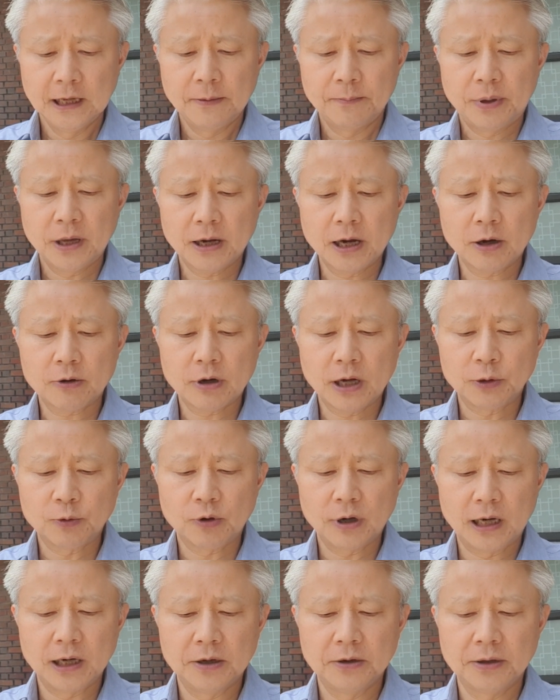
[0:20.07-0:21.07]

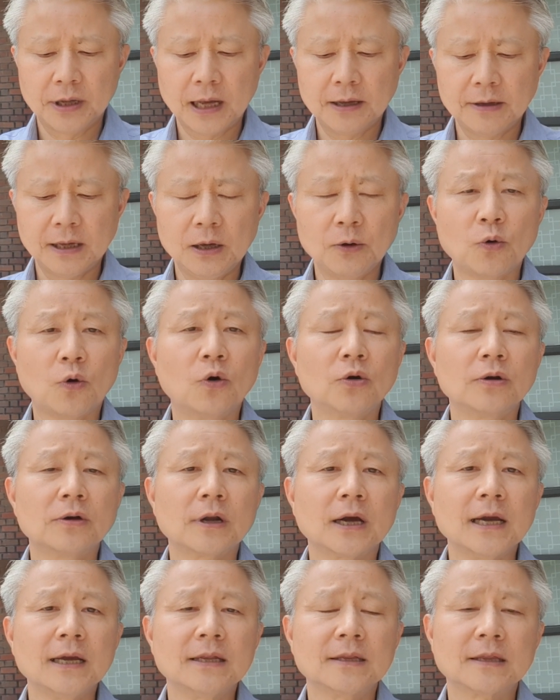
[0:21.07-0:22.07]
백악관과 의회의
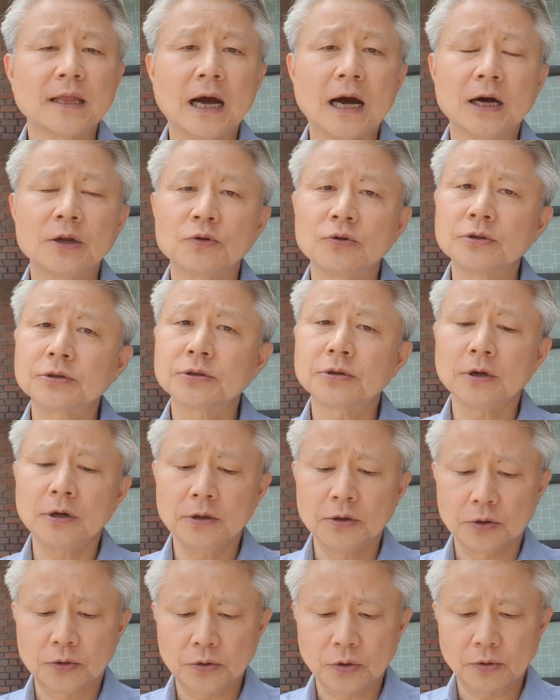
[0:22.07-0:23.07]
온라인
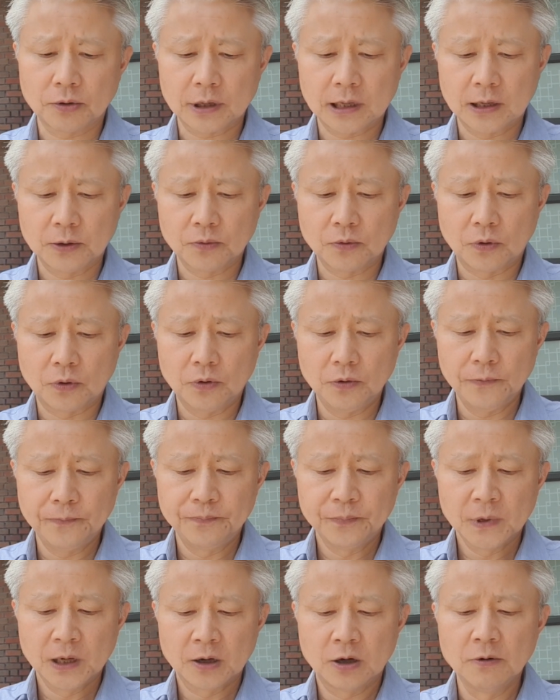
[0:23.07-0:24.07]
탄원서를 넣도록 하고
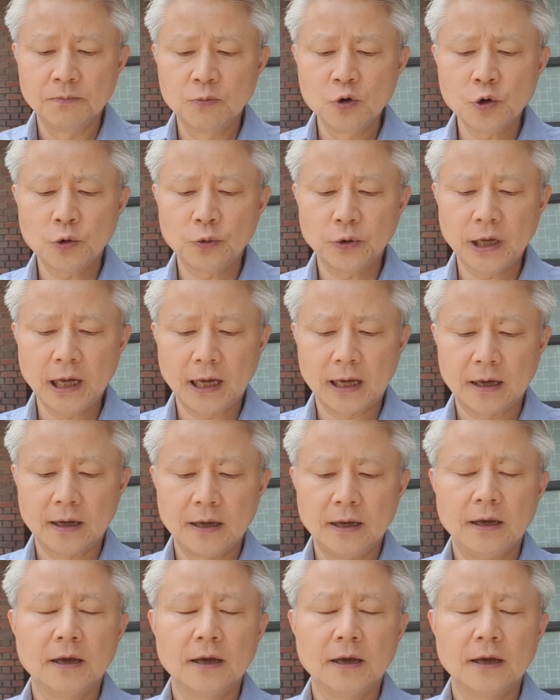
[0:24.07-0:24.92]
그 문구에